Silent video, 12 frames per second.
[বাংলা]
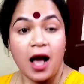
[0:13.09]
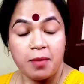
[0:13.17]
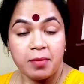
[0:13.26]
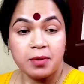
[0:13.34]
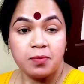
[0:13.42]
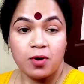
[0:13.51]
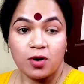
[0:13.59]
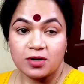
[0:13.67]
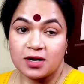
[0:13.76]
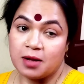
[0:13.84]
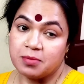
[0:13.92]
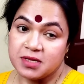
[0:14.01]
আমার
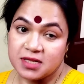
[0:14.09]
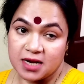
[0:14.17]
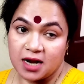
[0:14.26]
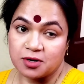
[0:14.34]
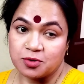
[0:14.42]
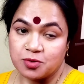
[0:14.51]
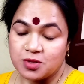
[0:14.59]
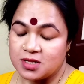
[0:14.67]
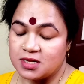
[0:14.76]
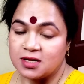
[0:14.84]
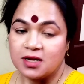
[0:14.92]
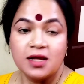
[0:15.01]
ব্লগটা আমি স্টার্ট
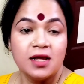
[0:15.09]
করছি